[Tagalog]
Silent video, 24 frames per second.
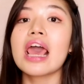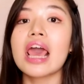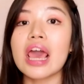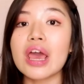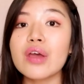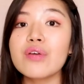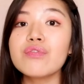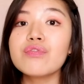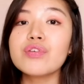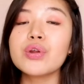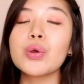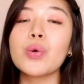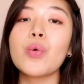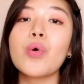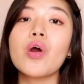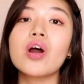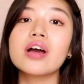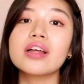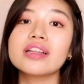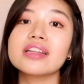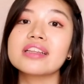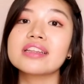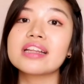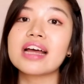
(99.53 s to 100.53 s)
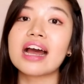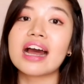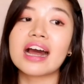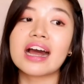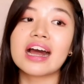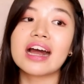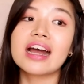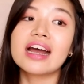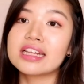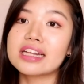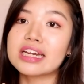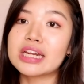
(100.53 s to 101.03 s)
everyone
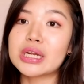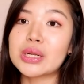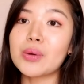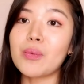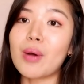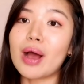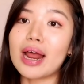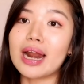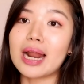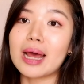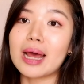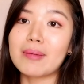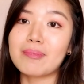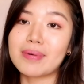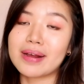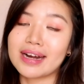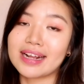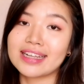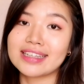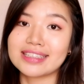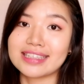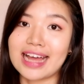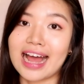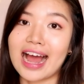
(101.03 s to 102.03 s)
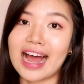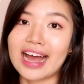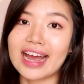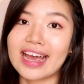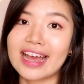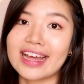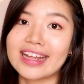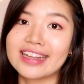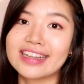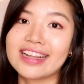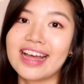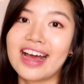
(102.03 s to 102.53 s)
na naniniwala pa rin sa
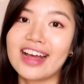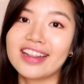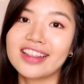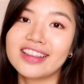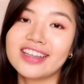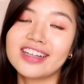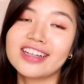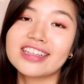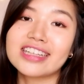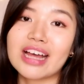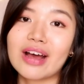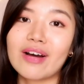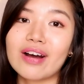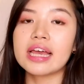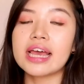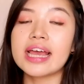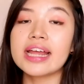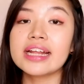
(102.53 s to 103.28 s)
akin until now.